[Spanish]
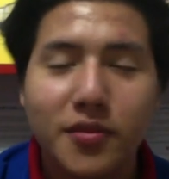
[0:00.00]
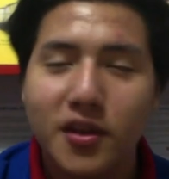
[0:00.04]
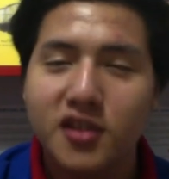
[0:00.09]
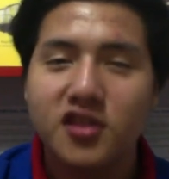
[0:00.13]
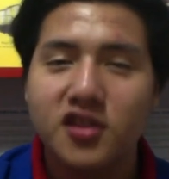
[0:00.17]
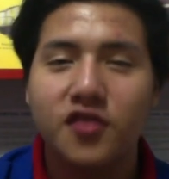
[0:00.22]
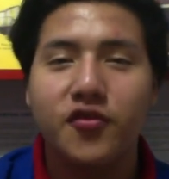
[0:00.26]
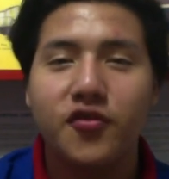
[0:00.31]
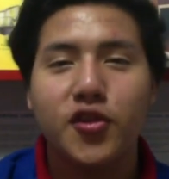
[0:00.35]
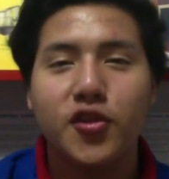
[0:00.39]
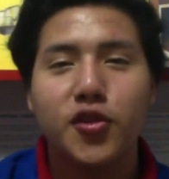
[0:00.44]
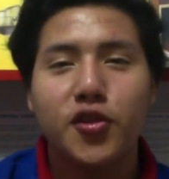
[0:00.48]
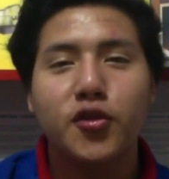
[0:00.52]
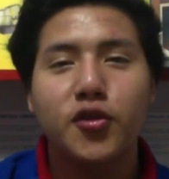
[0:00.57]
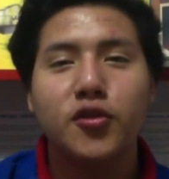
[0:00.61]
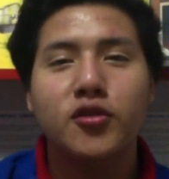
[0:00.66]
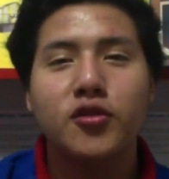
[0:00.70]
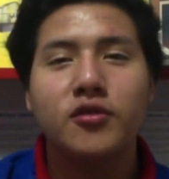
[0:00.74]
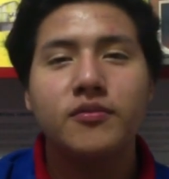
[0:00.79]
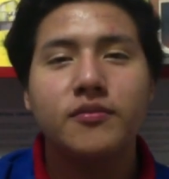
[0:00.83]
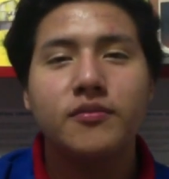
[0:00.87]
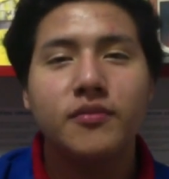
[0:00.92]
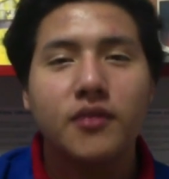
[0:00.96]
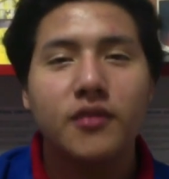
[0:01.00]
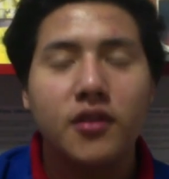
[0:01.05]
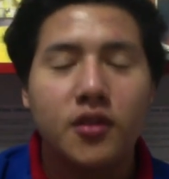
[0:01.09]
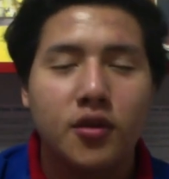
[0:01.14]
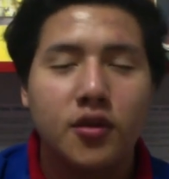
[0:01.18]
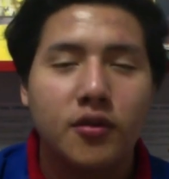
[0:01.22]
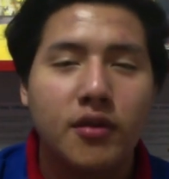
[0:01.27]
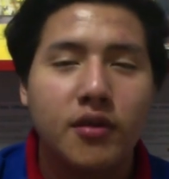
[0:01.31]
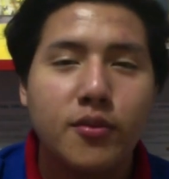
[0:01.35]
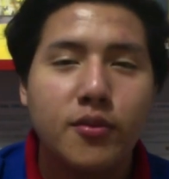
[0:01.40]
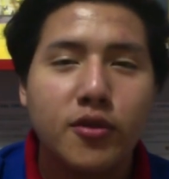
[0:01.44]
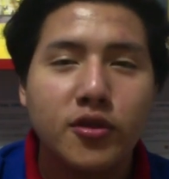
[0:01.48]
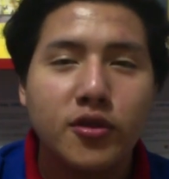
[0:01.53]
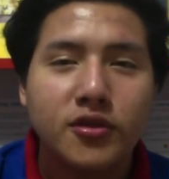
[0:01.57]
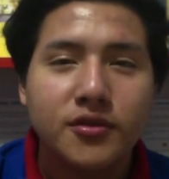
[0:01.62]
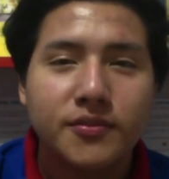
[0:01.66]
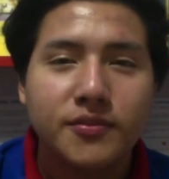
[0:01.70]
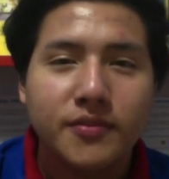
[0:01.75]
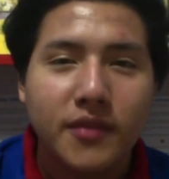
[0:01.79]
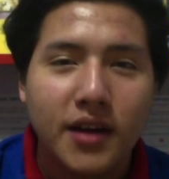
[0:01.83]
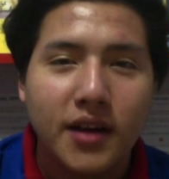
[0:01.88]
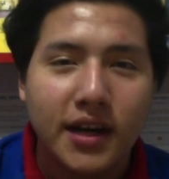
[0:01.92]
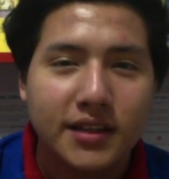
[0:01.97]
eso fue todo, nos vemos,
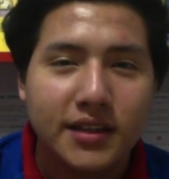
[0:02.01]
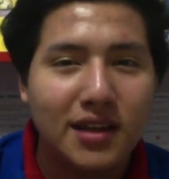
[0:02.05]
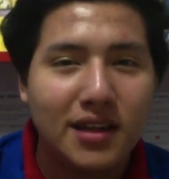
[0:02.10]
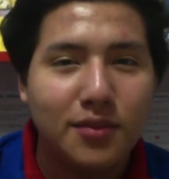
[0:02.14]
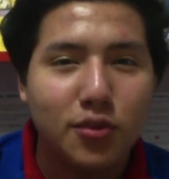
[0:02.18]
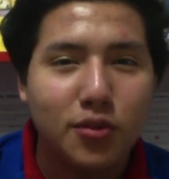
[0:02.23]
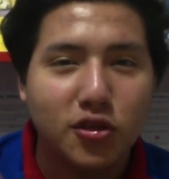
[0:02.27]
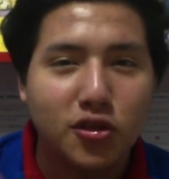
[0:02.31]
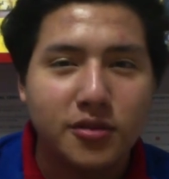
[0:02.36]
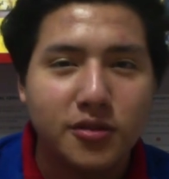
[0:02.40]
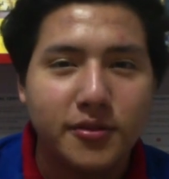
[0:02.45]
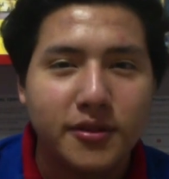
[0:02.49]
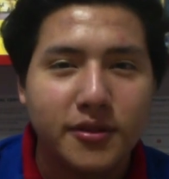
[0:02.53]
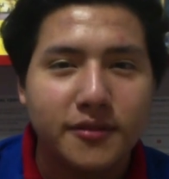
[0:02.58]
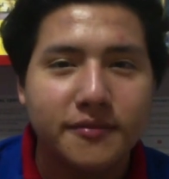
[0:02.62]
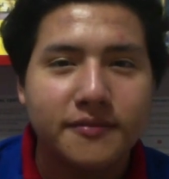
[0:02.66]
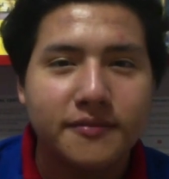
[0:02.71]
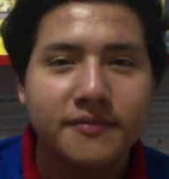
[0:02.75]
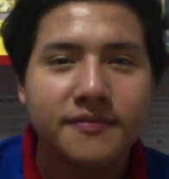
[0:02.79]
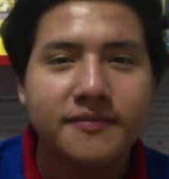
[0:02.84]
hasta la próxima.